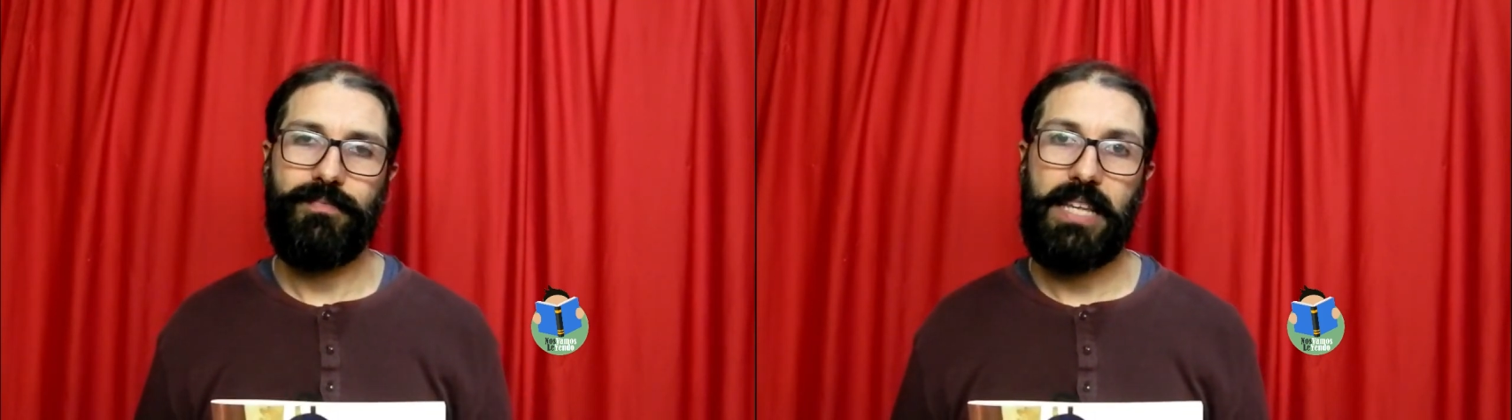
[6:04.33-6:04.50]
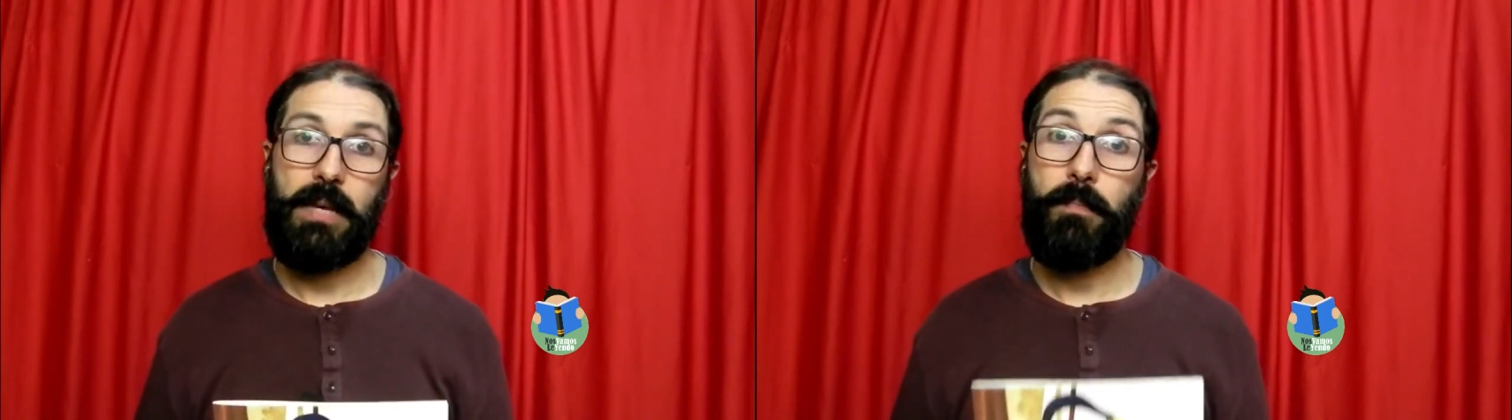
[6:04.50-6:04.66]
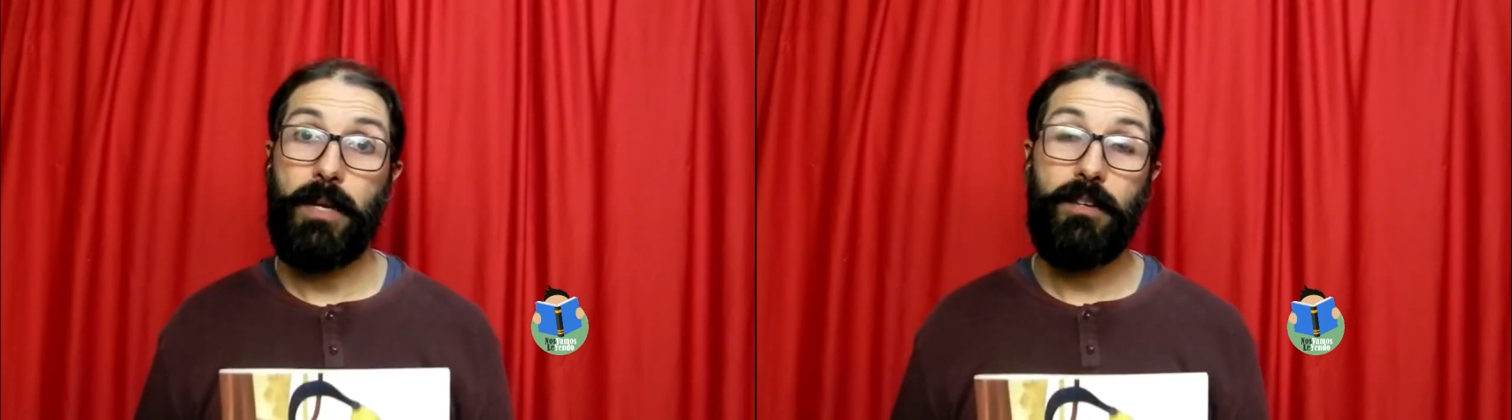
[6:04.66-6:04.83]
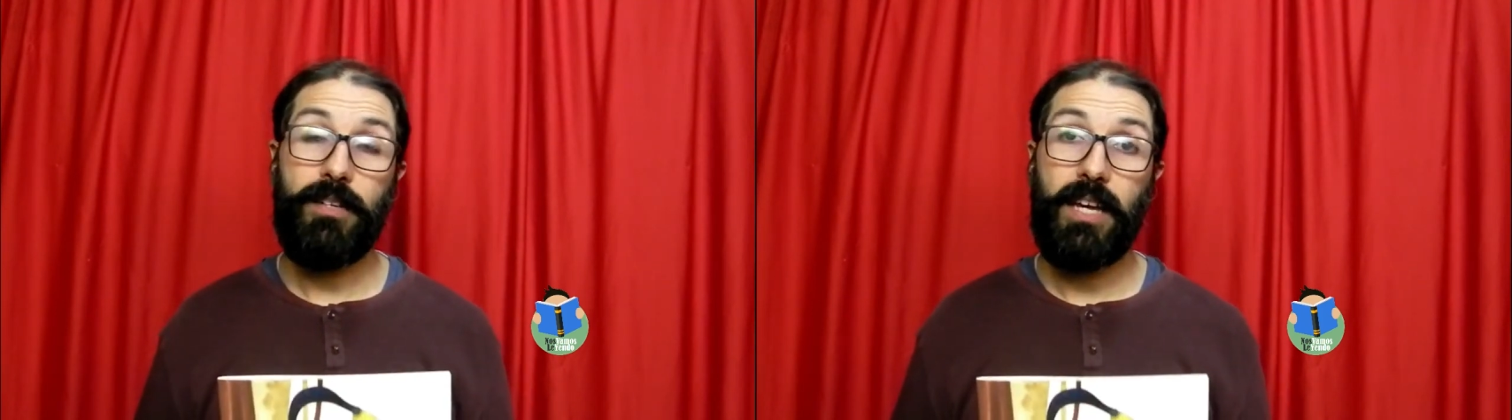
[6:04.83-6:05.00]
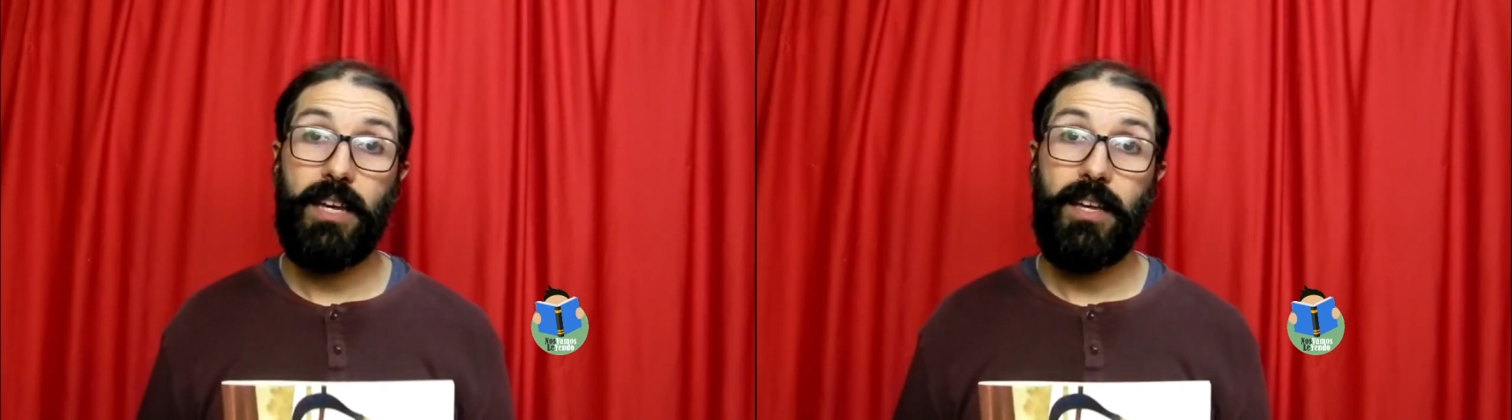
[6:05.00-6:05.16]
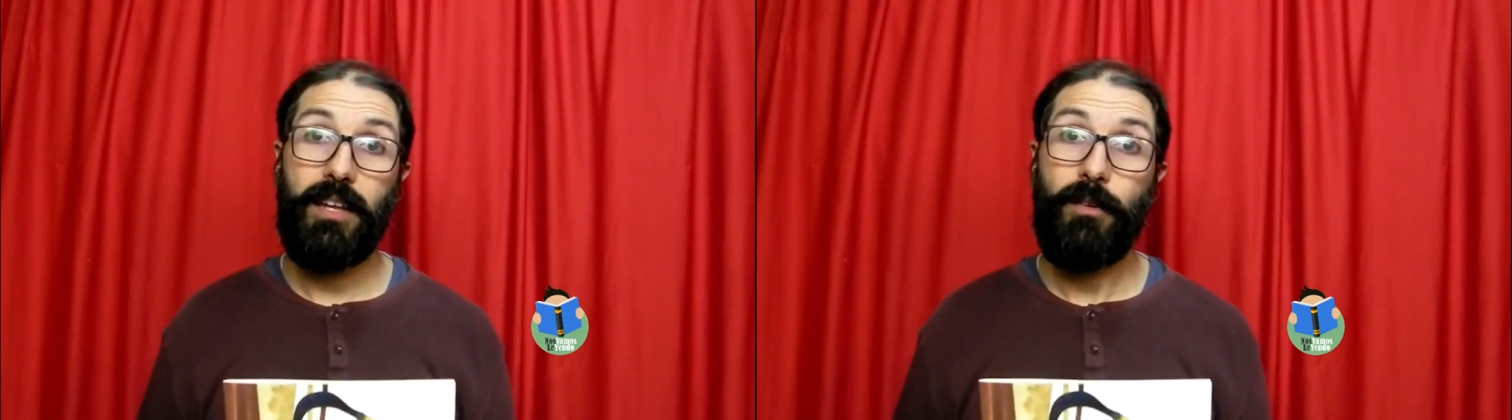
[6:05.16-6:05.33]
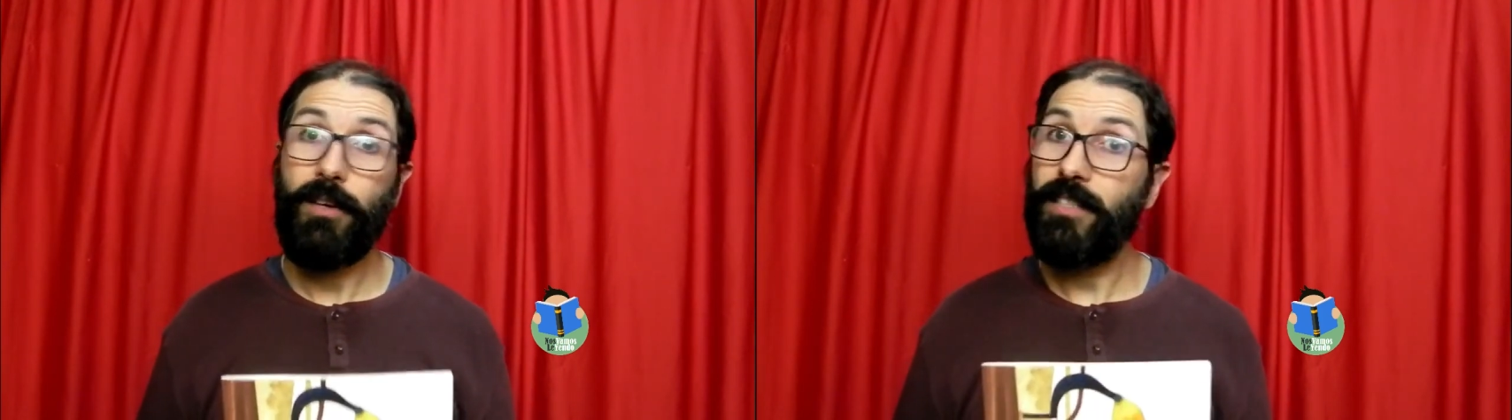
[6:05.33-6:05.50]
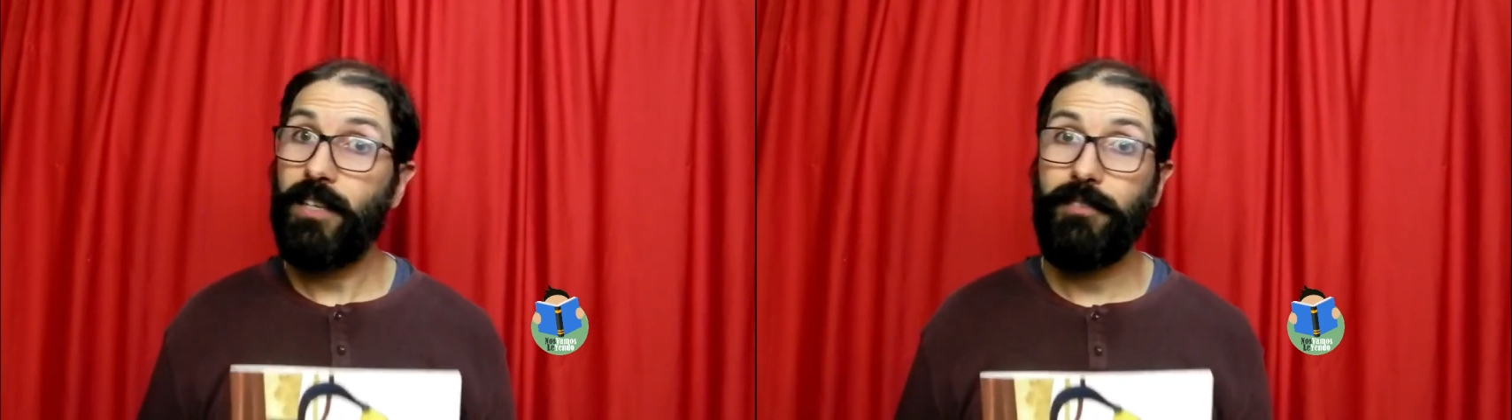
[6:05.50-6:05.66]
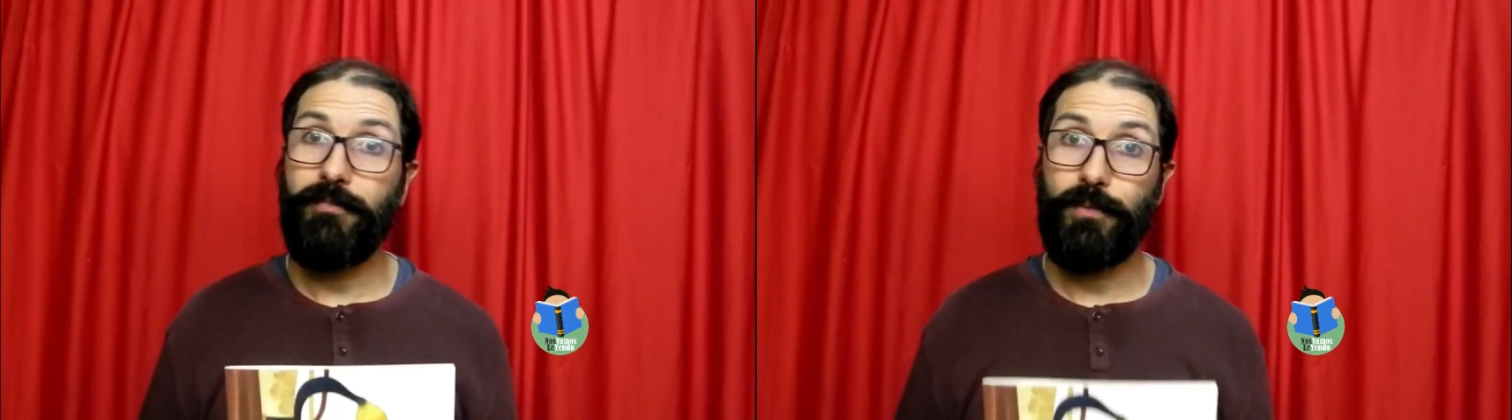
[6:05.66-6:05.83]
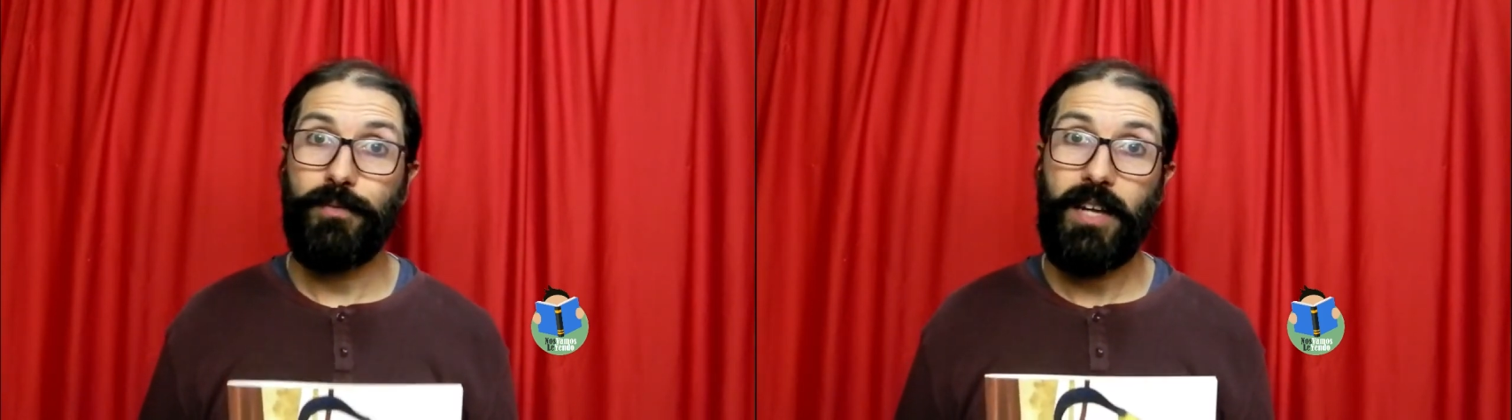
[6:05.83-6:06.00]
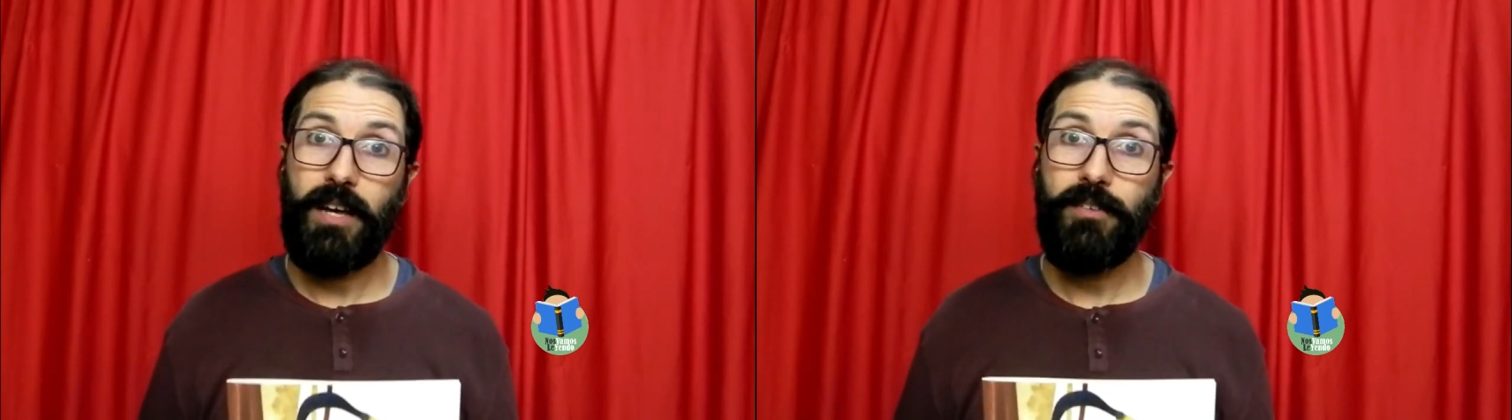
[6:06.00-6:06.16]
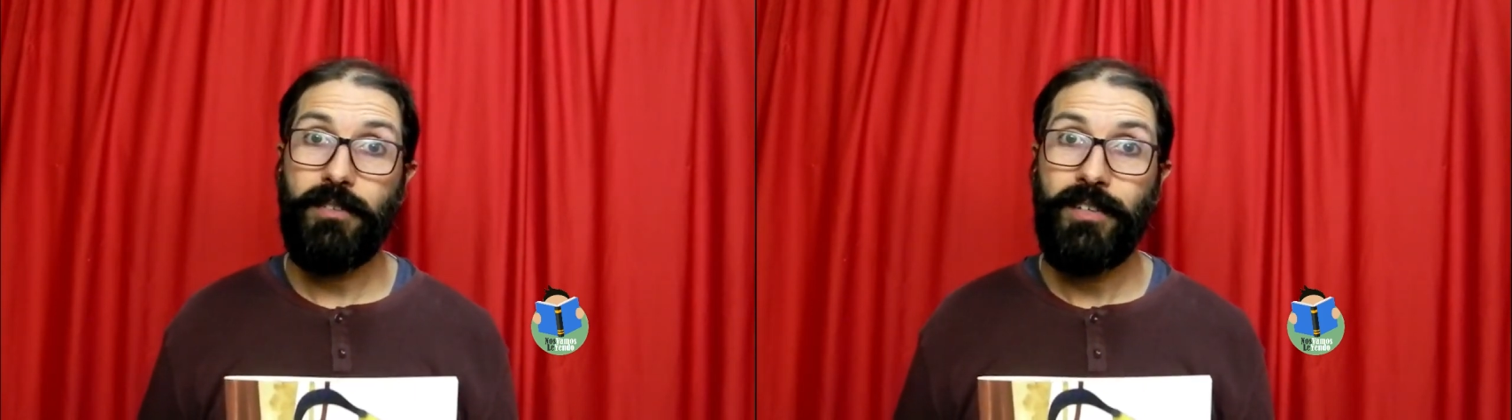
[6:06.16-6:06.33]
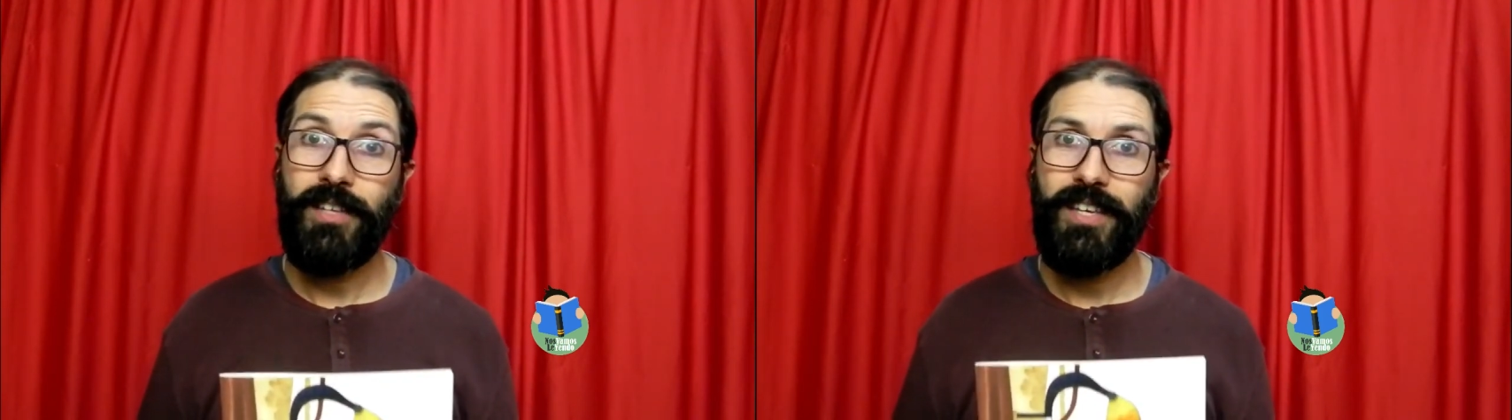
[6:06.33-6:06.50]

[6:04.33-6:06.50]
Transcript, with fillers: Espero que lo hayas disfrutado